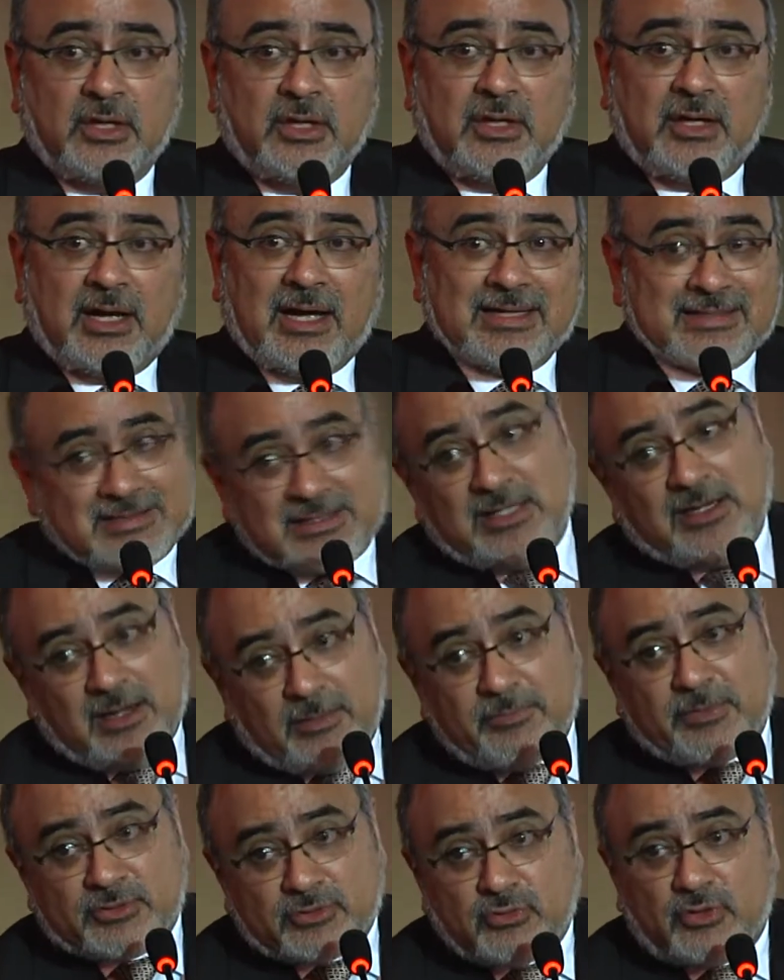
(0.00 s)
Así las
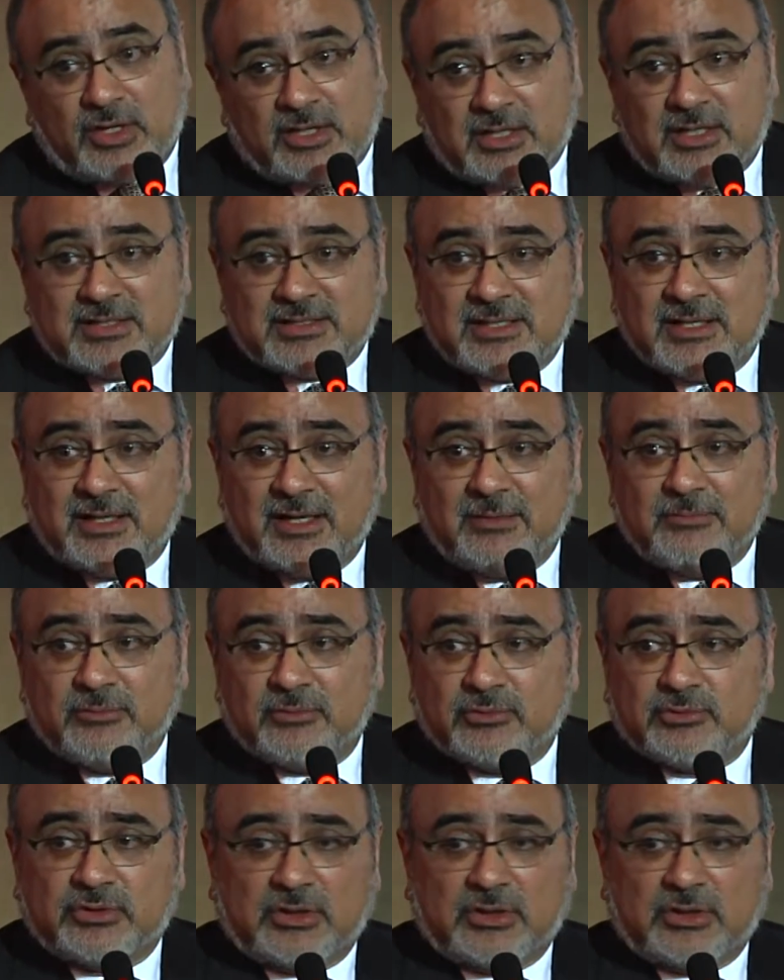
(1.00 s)
personas creceremos,